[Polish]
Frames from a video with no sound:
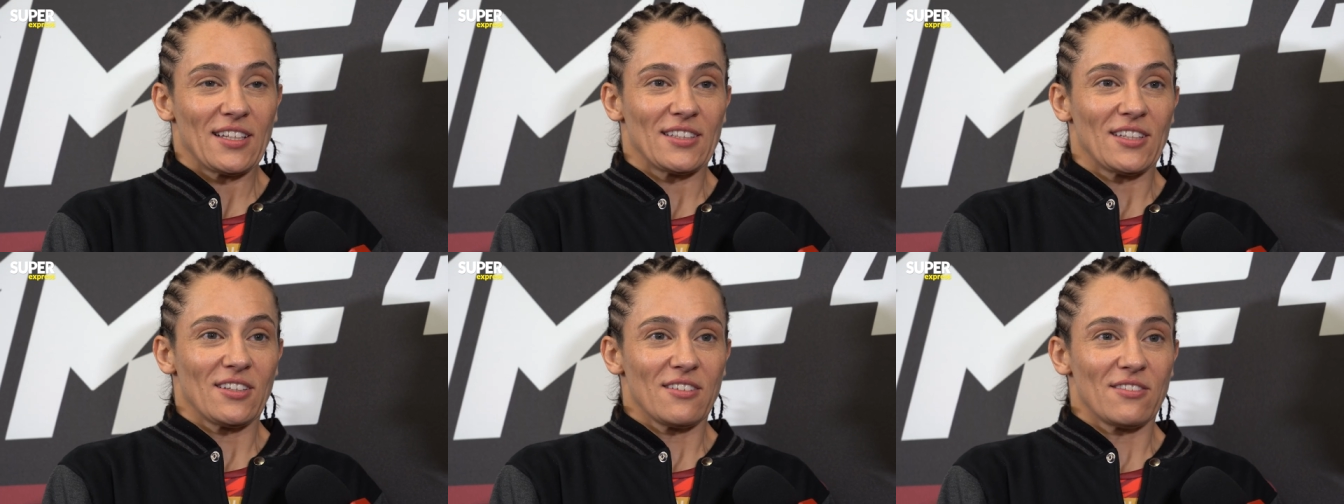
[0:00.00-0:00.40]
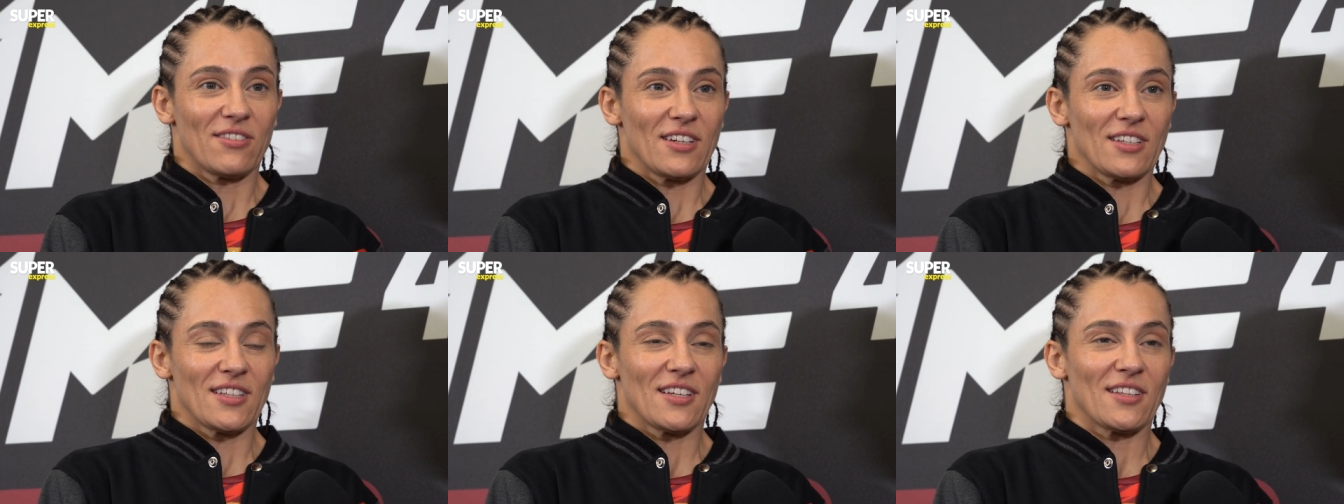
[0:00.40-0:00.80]
No i
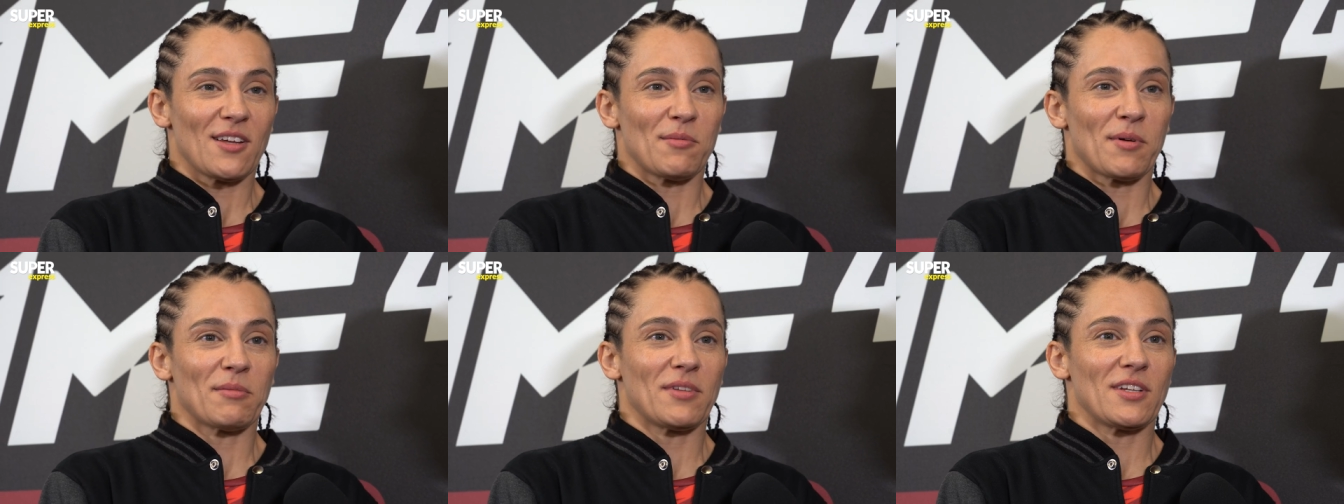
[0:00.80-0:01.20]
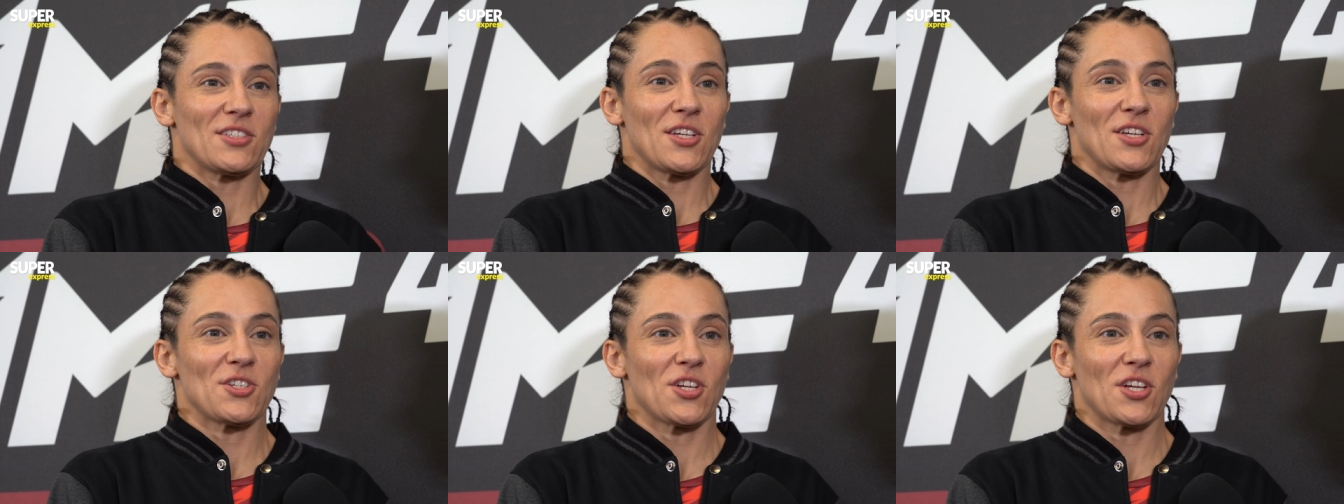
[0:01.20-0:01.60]
fajnie, no mam
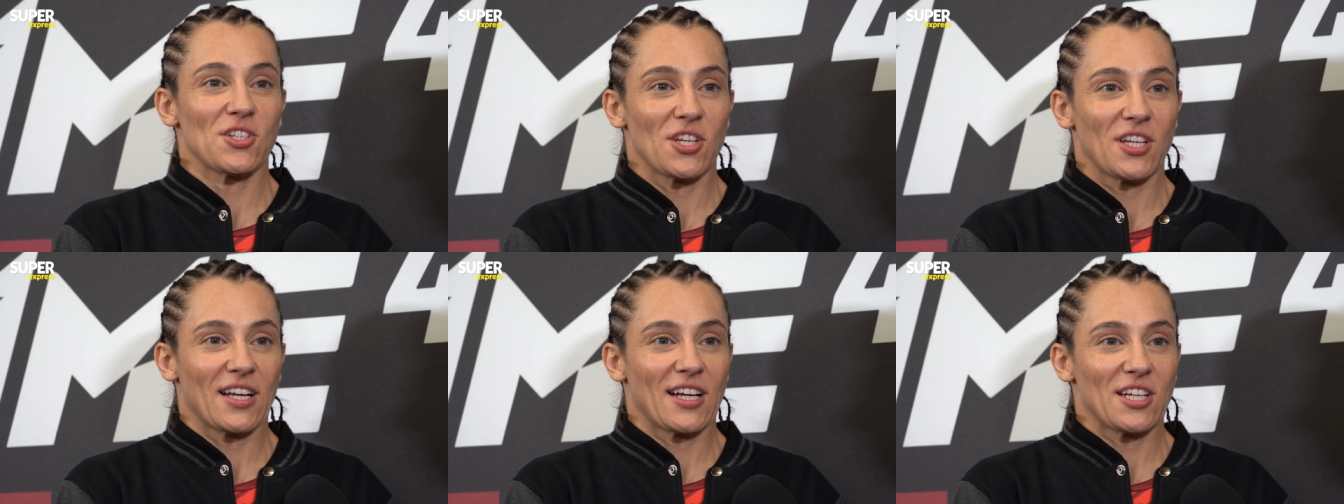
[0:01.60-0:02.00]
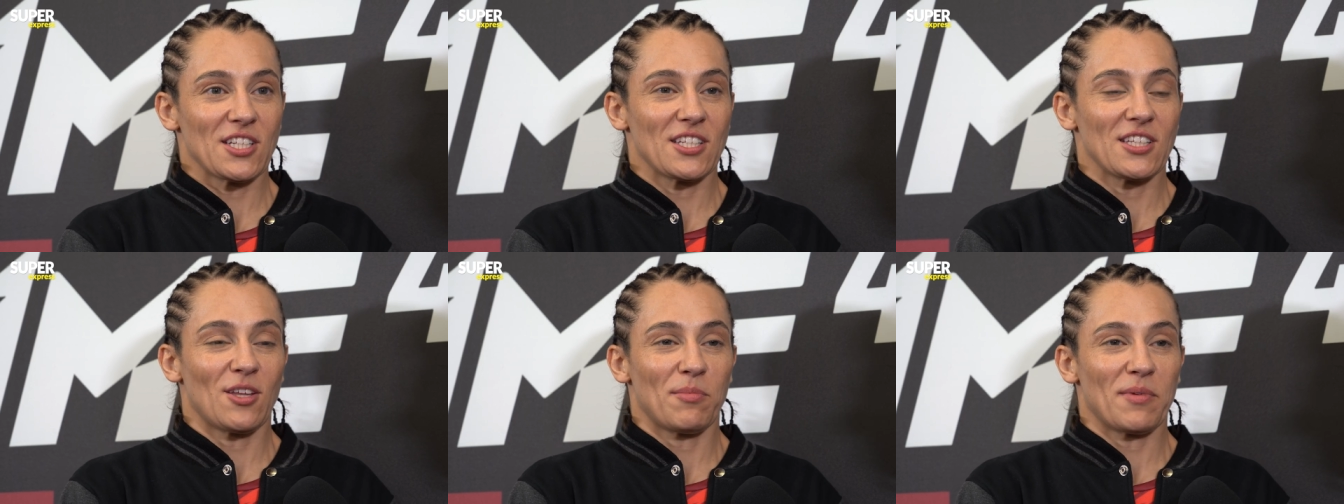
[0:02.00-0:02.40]
nadzieję, że, że jakaś
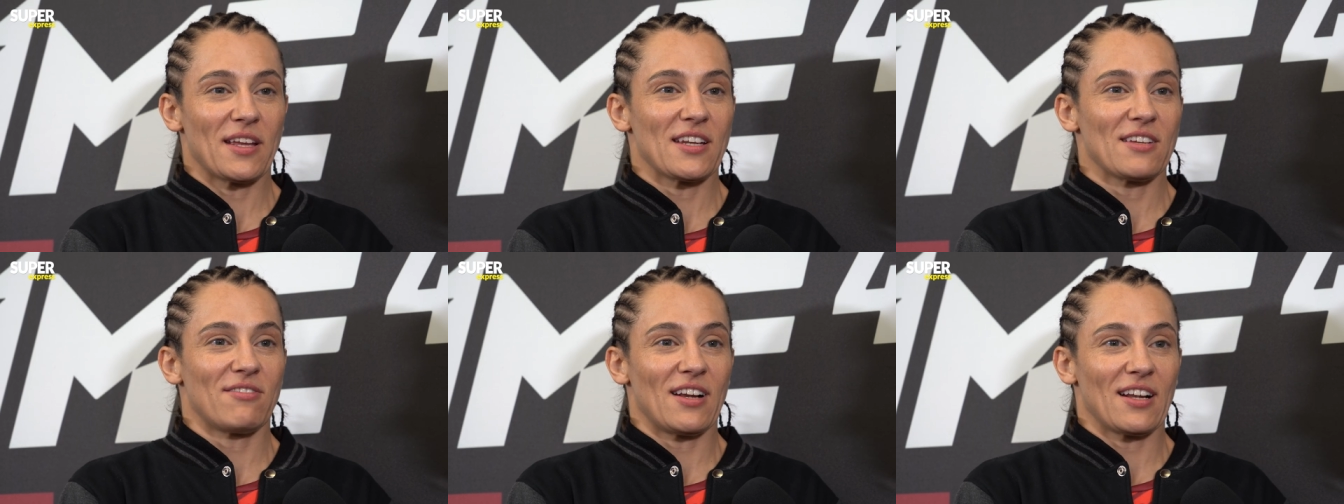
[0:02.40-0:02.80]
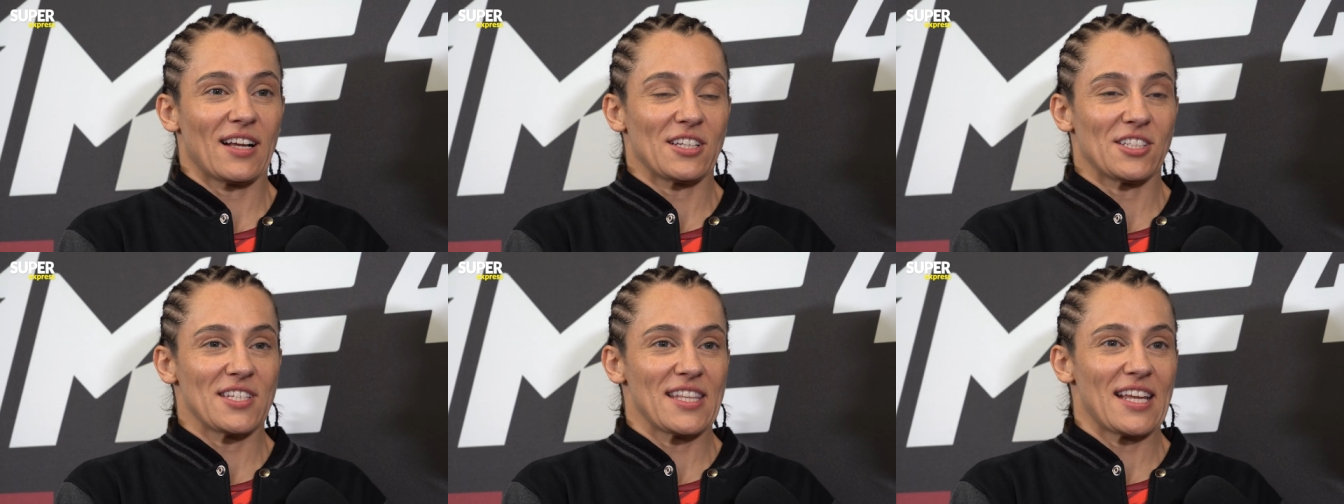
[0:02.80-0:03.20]
dobra
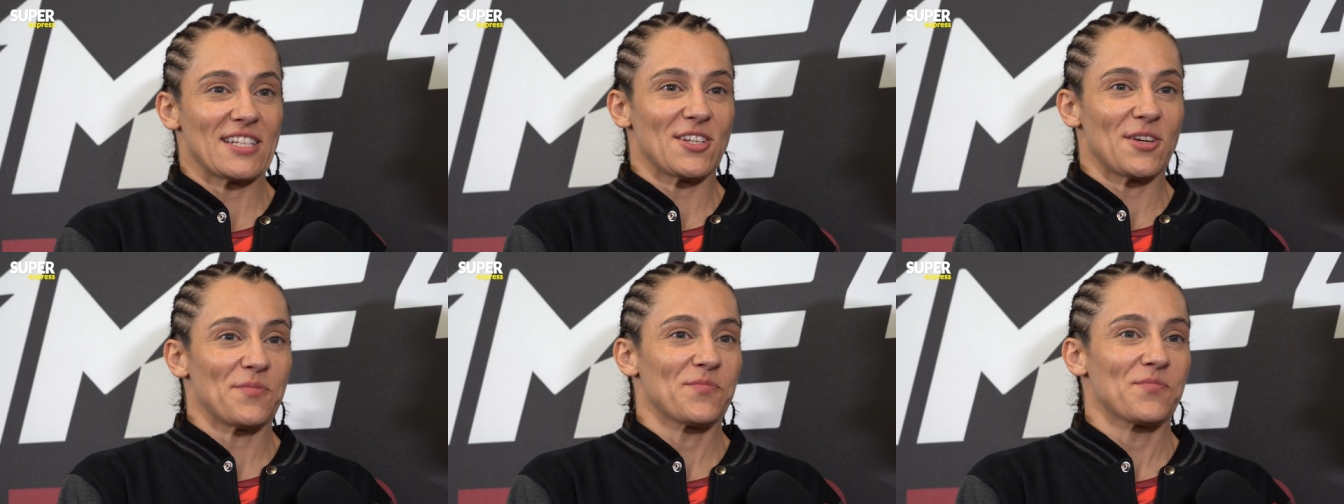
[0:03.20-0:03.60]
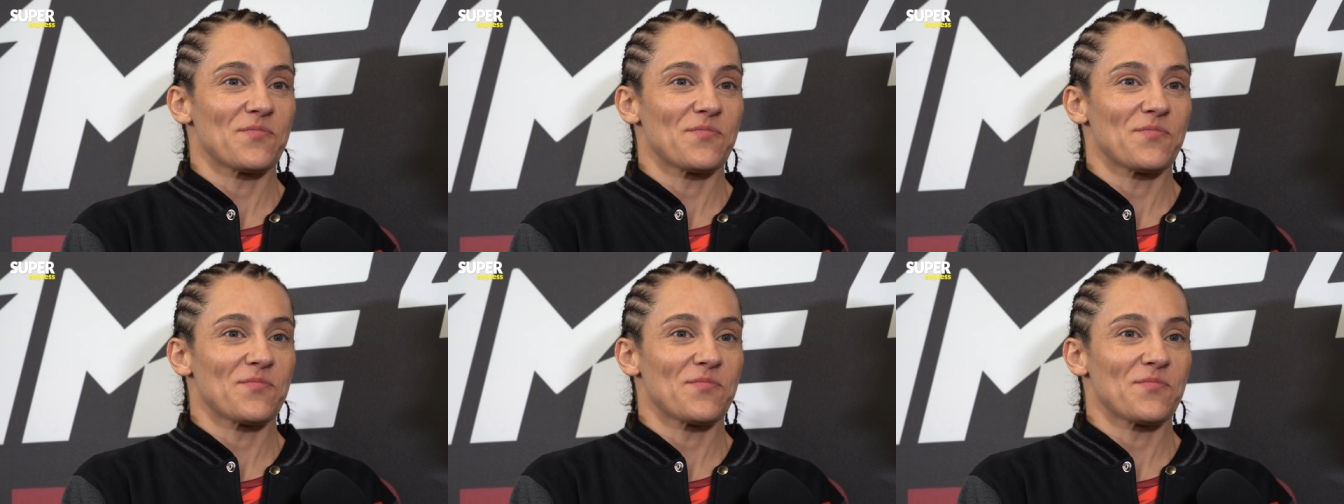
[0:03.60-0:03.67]
rywalka się znajdzie.